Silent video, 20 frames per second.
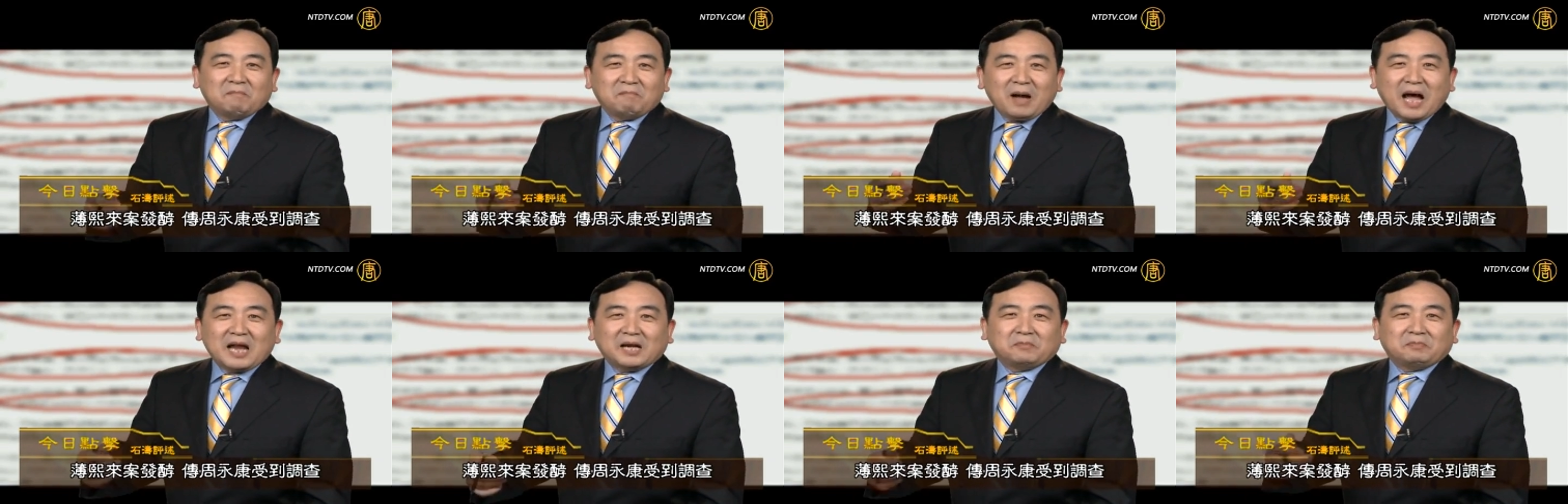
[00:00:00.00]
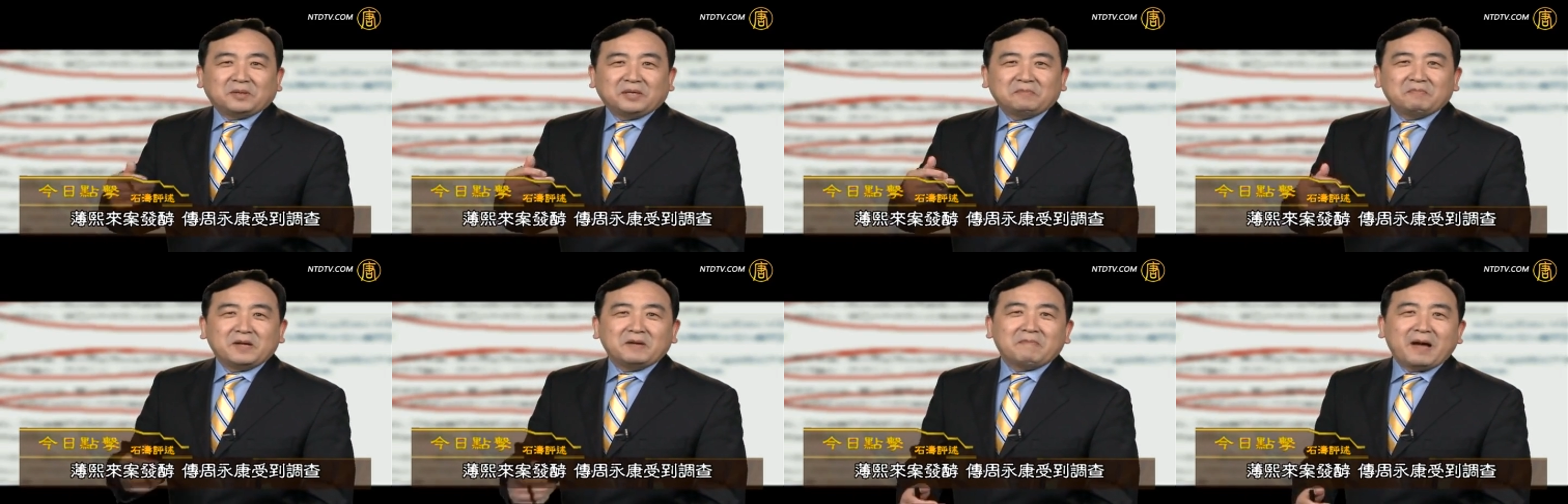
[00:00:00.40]
扒了
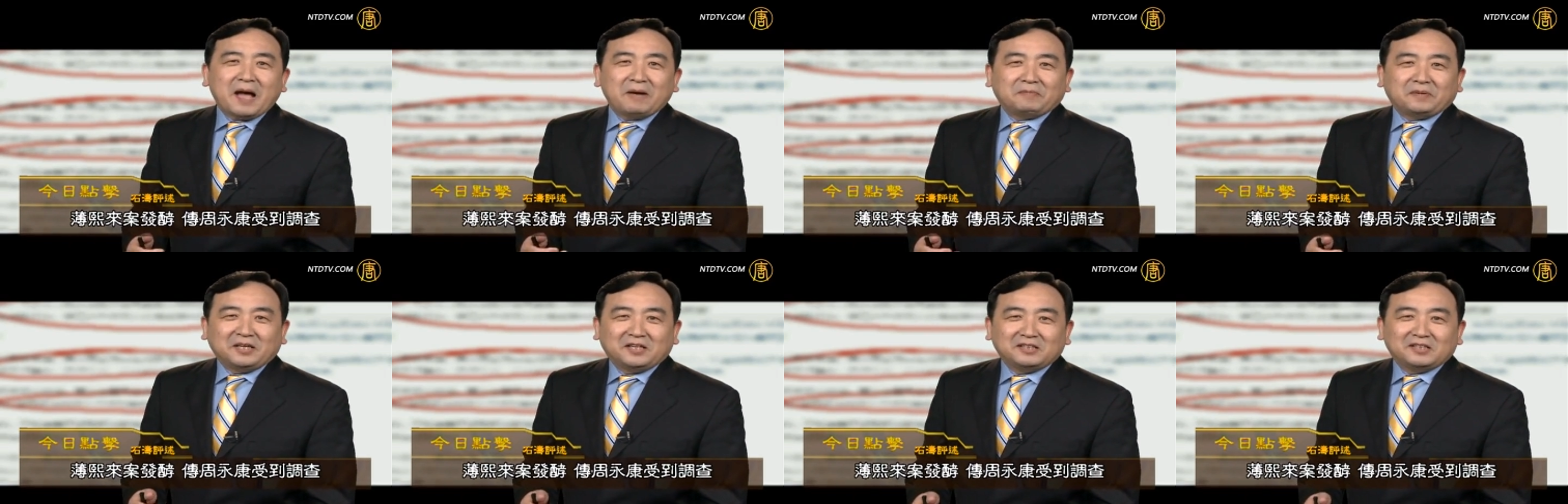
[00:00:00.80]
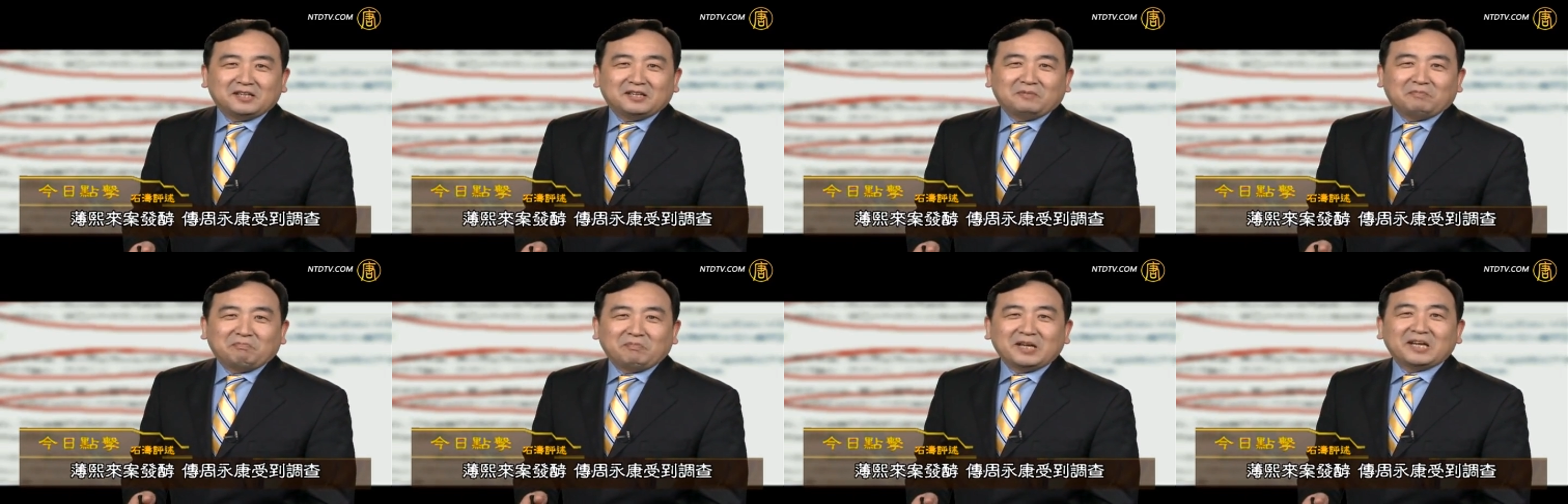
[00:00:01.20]
皮没扒皮
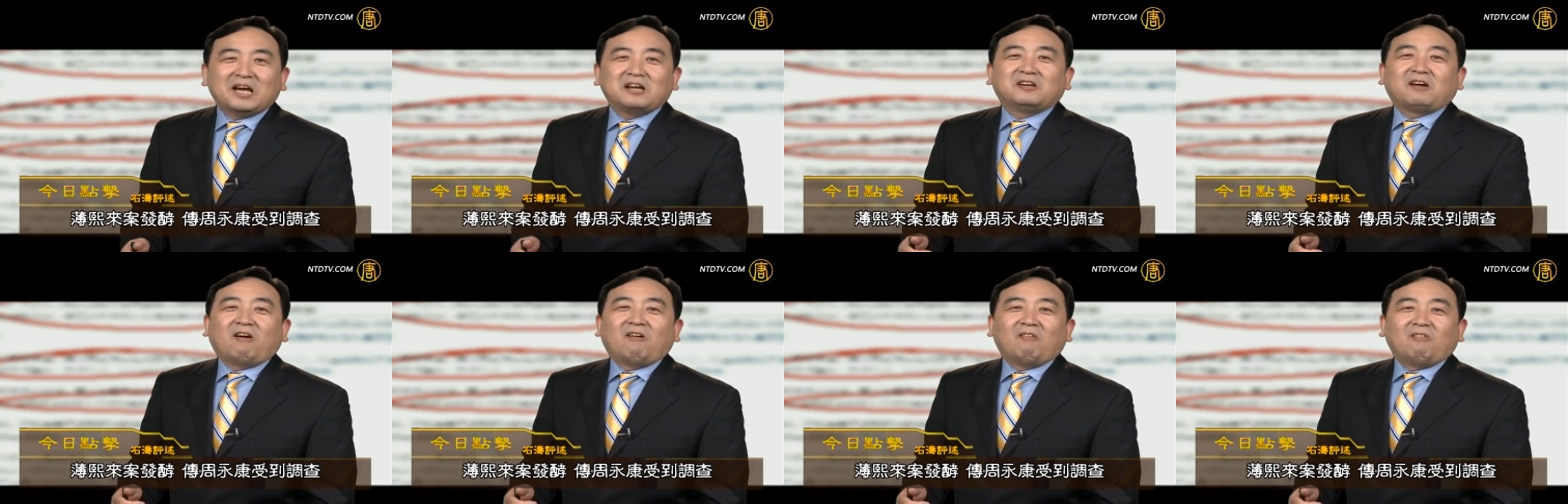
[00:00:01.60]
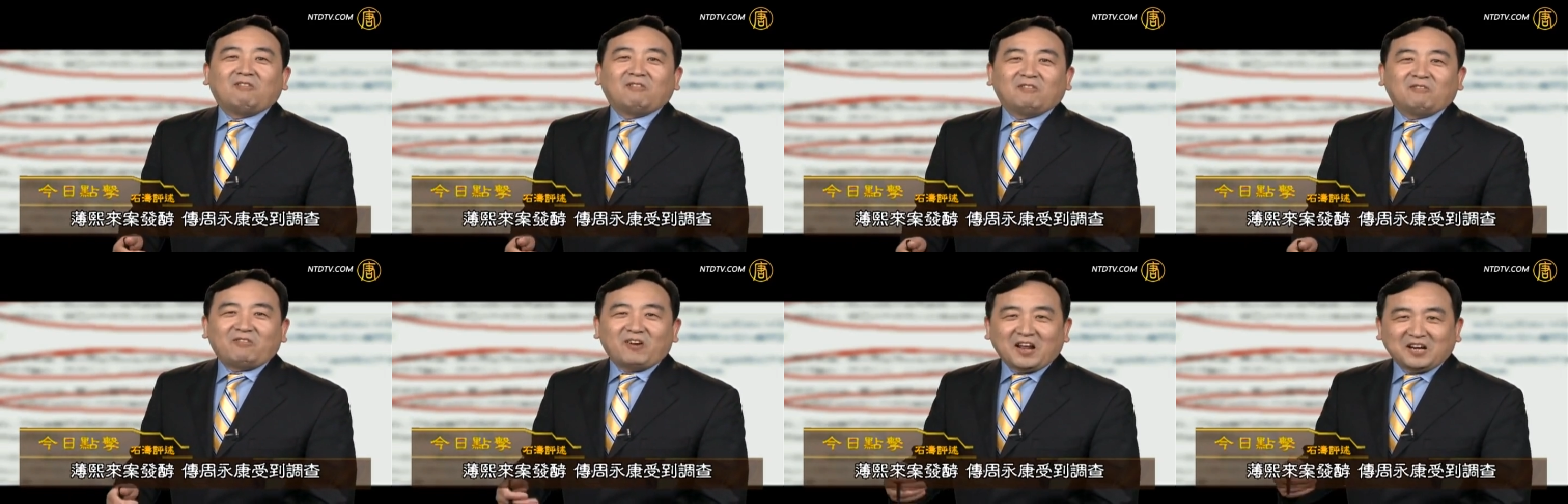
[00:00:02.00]
呢，没看着。
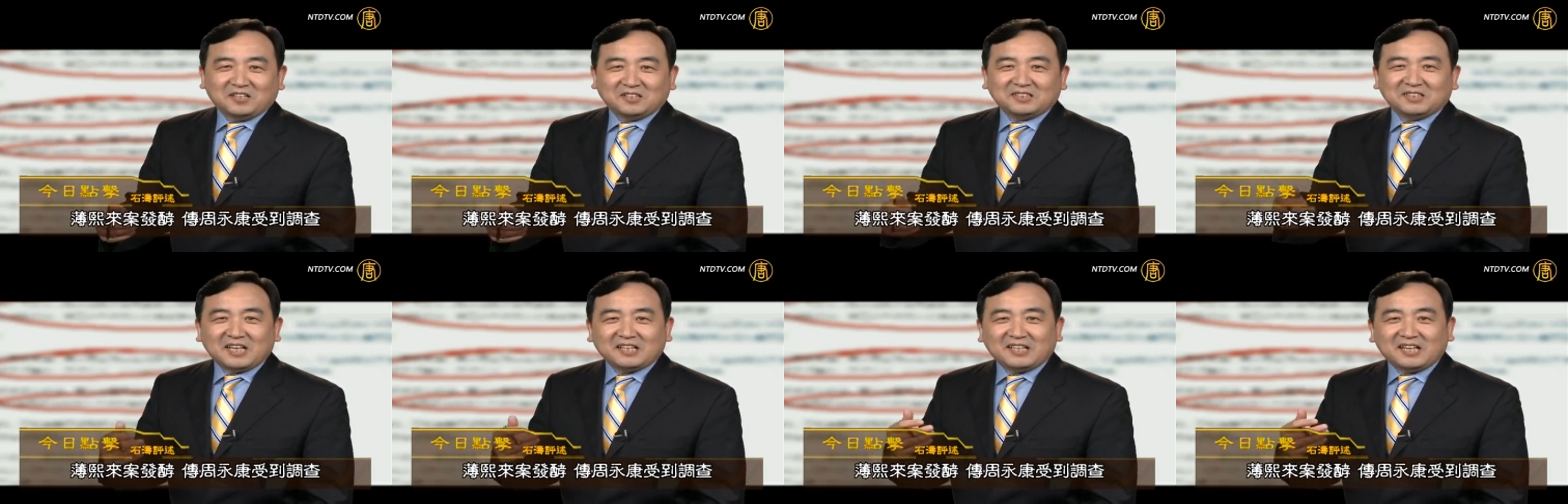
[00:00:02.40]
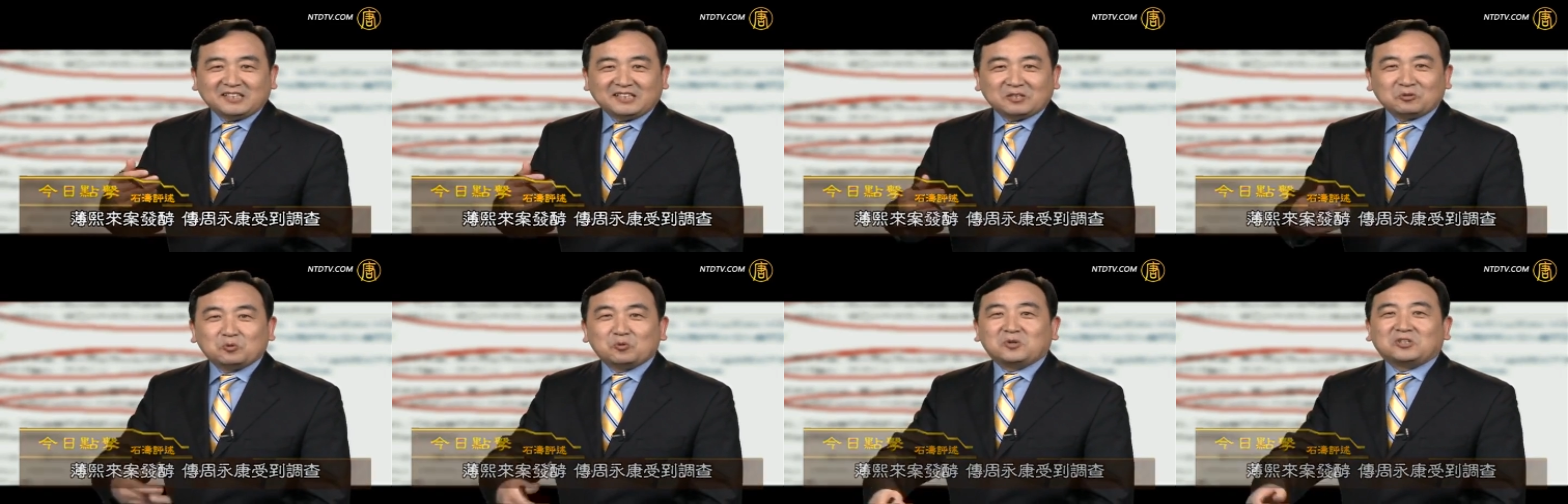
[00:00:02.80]
反正现在
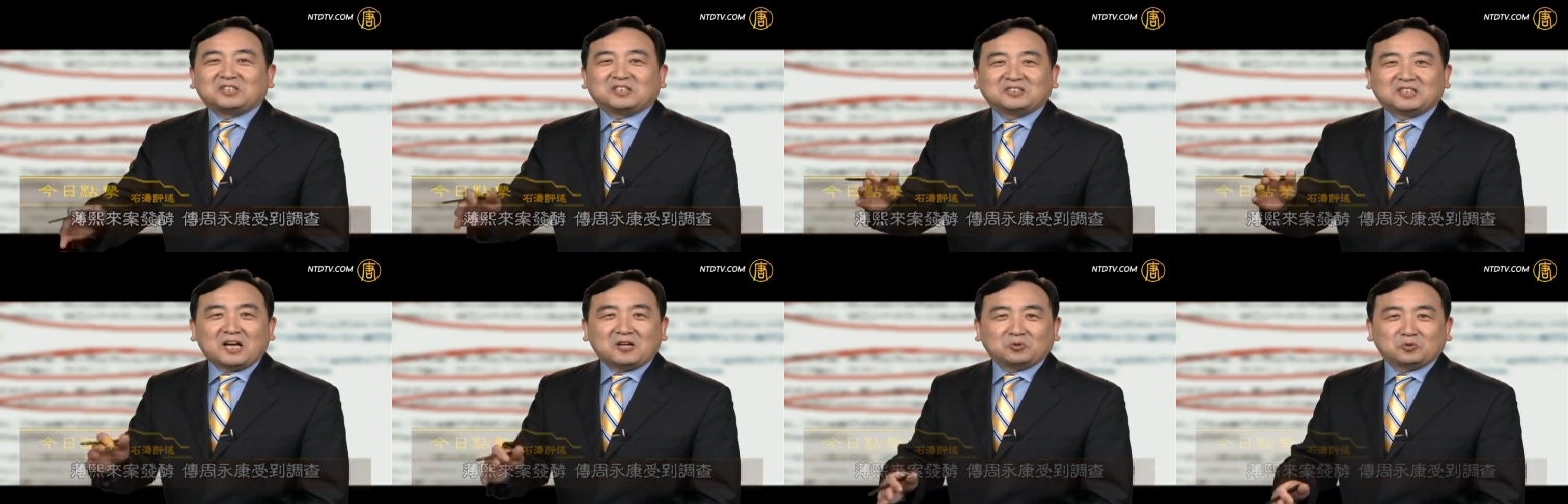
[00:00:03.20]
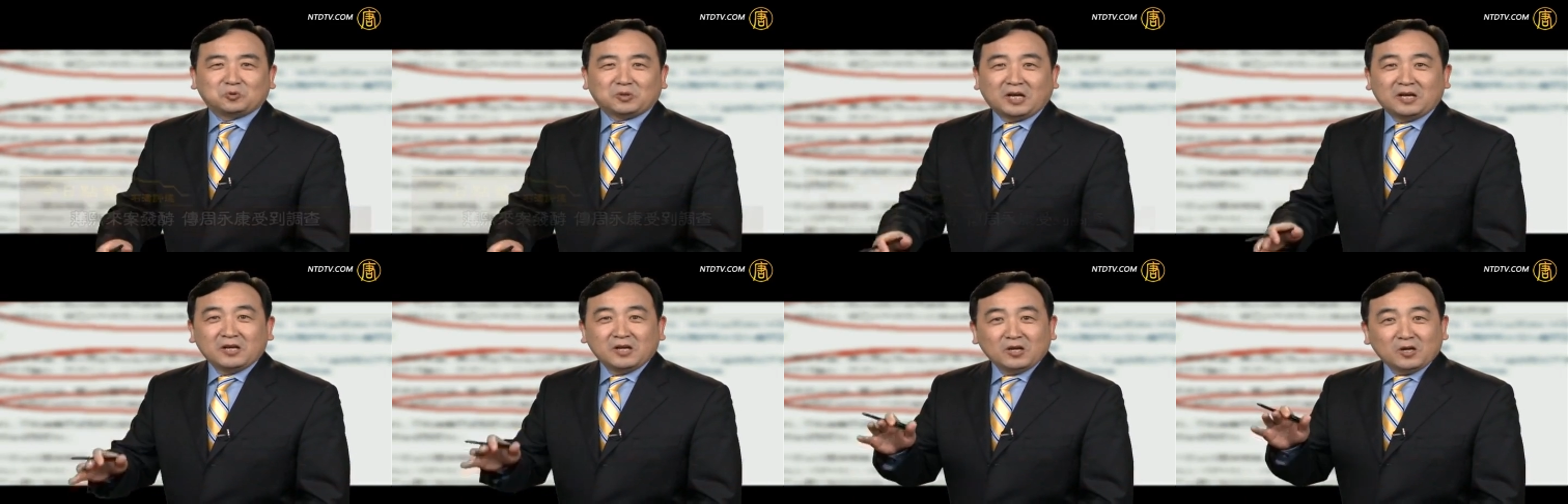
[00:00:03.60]
这过程当
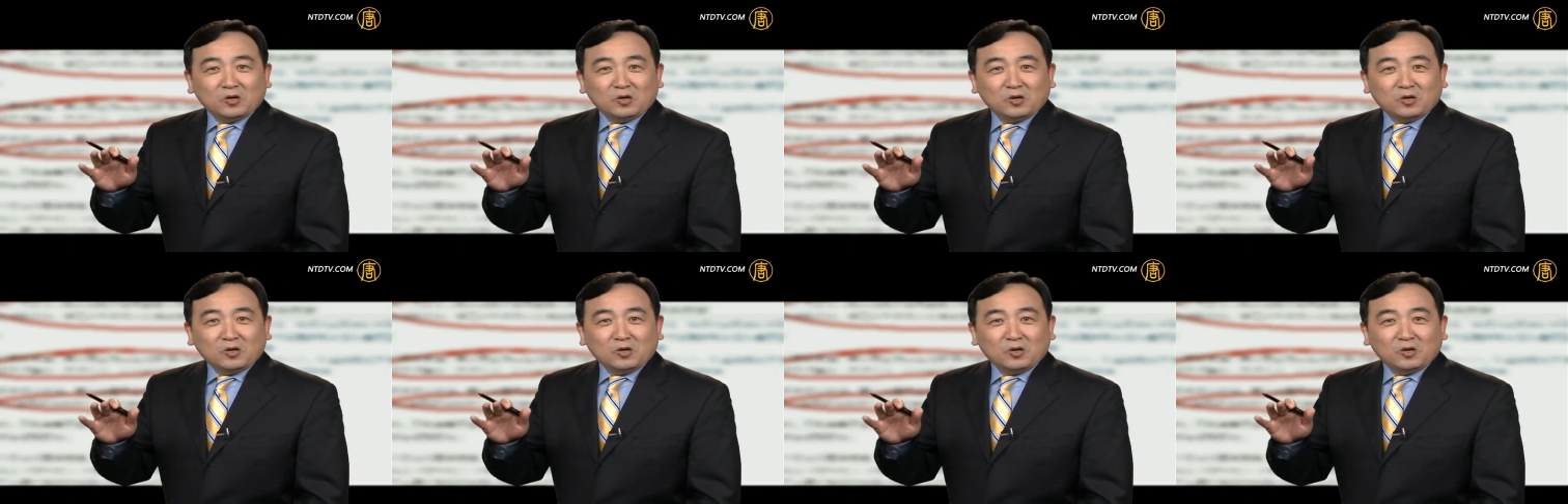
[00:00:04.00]
中呢。